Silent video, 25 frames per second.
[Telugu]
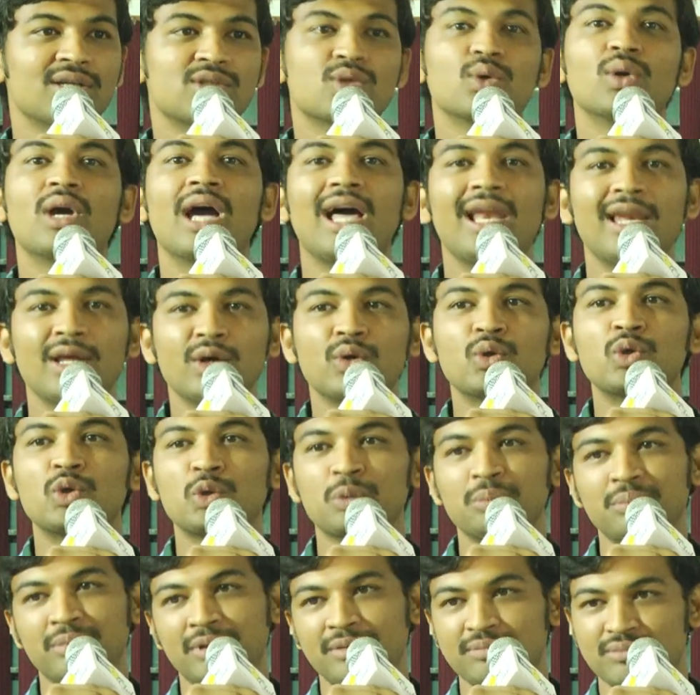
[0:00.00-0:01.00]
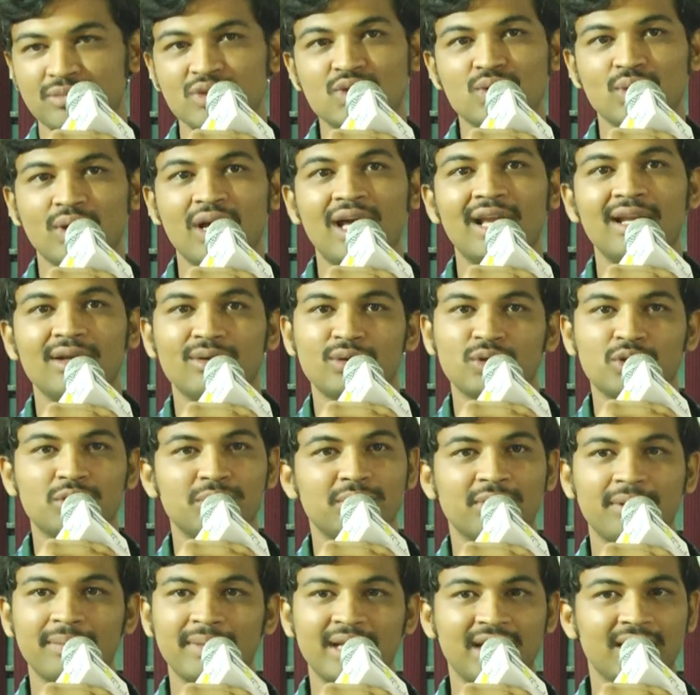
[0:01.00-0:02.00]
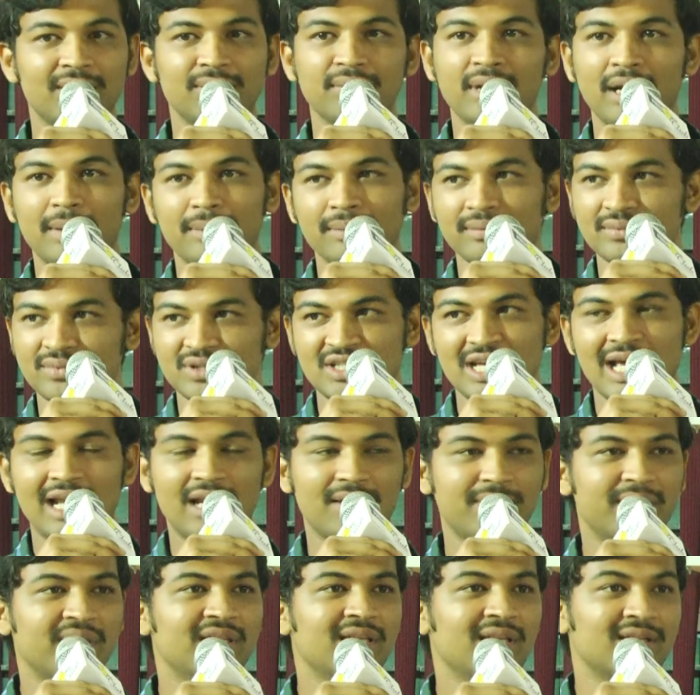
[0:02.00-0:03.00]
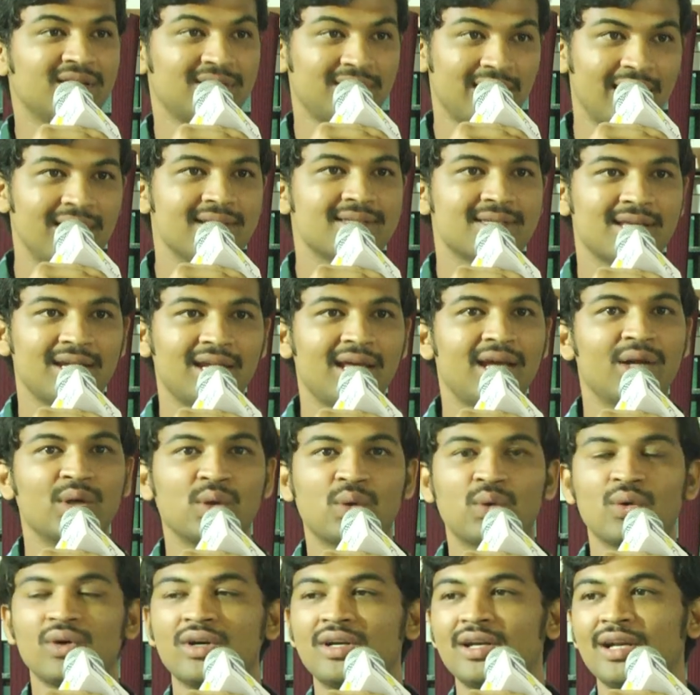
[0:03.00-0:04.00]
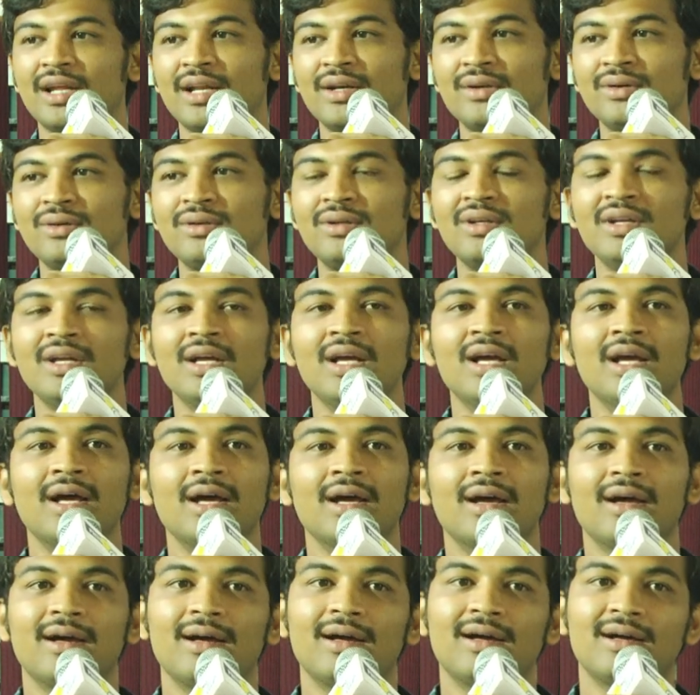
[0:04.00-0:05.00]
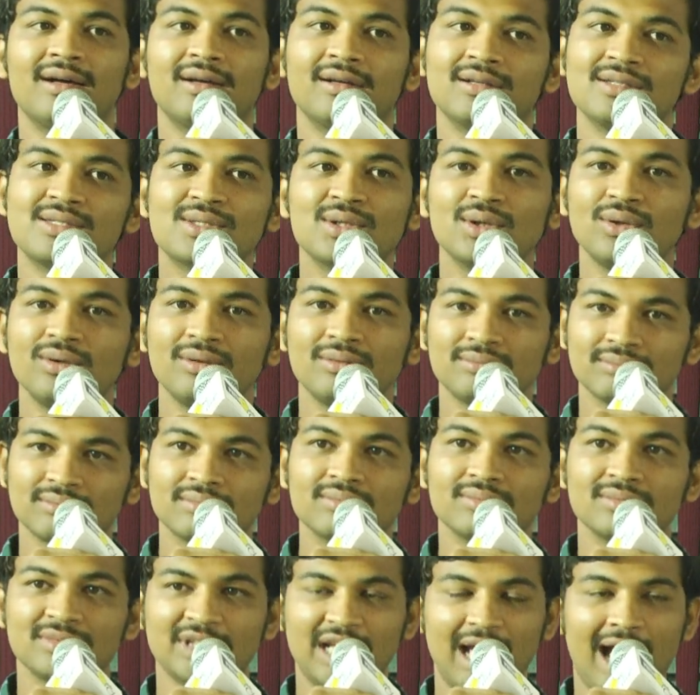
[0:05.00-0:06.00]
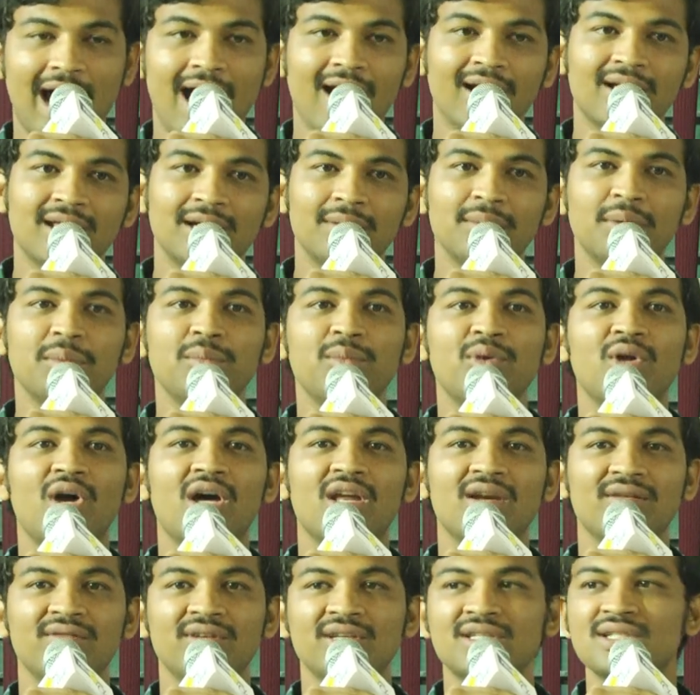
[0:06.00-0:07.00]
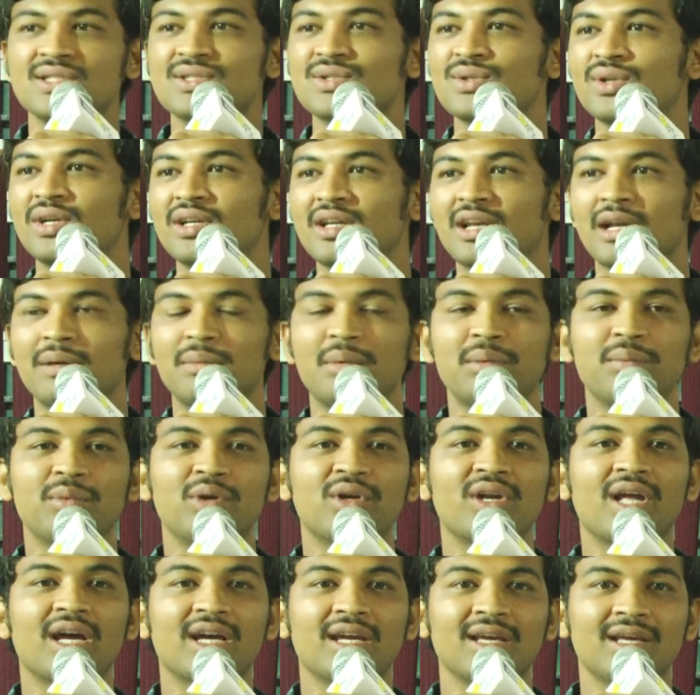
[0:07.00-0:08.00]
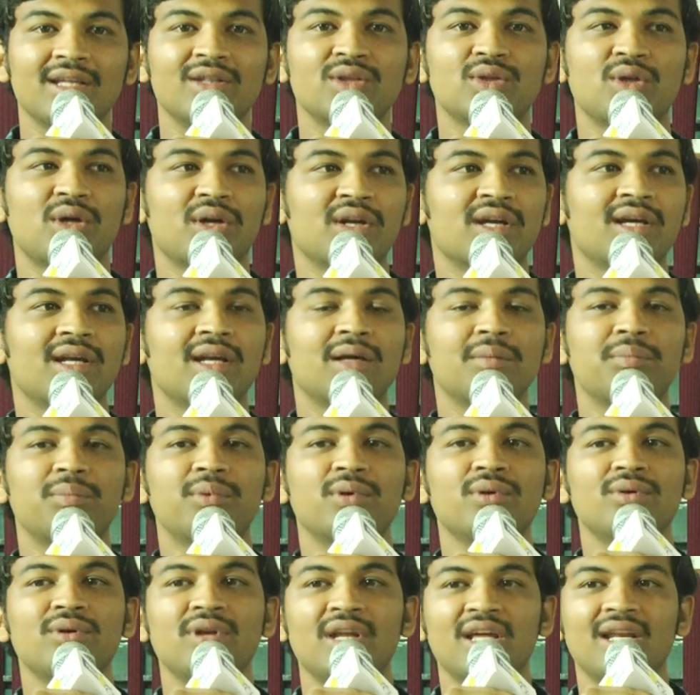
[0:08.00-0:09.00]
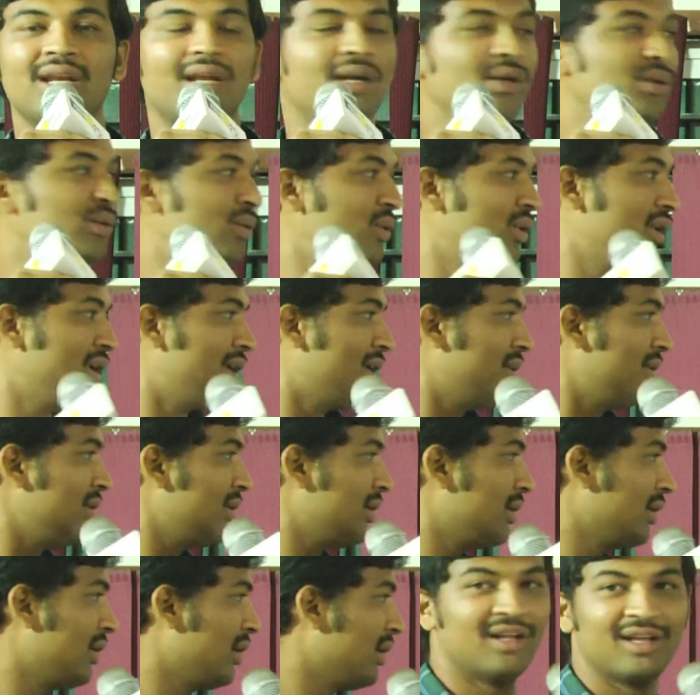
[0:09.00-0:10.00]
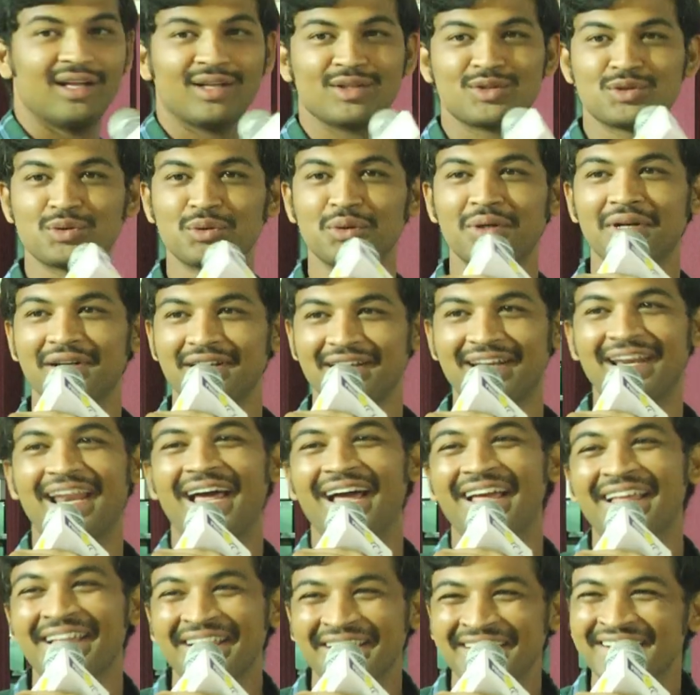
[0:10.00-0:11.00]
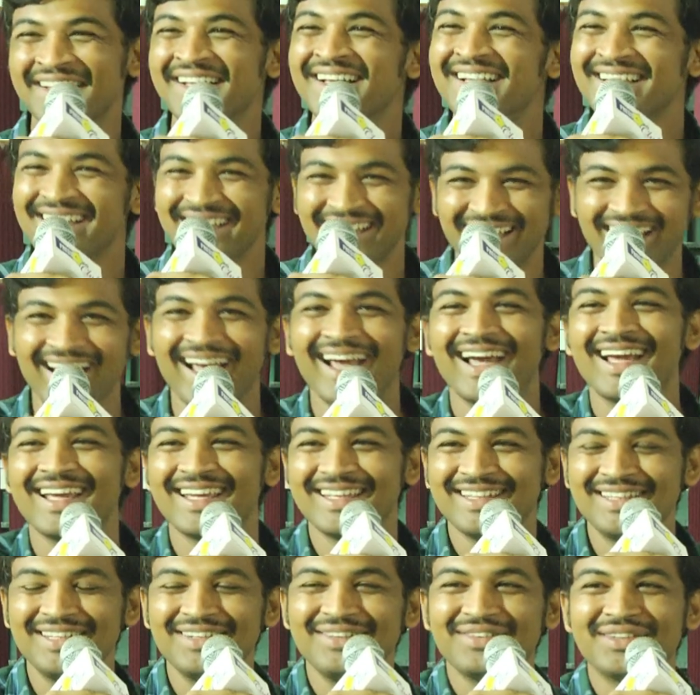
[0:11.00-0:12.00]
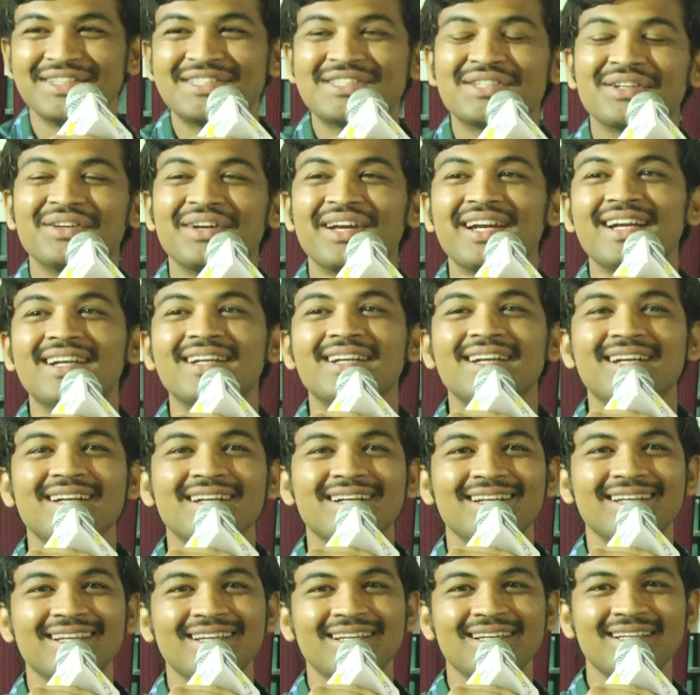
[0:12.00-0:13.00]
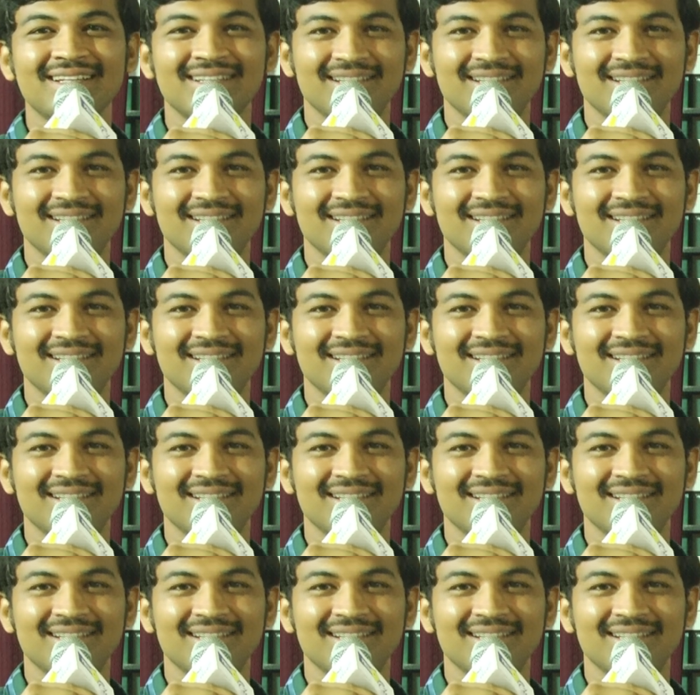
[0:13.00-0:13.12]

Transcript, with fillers: సుగాలి కుటుంబం సుగాలి కుటుంబం అనేది బా చాలామందికి తెలుసనే అనుకుంటున్నాను సో ఆ క్రమంలో అన్వేషిస్తున్న క్రమంలో నాకు ఏది దొరకనప్పుడు నేను అనుకున్నాను చూడండి నా ఇది విషయం ఏంటంటే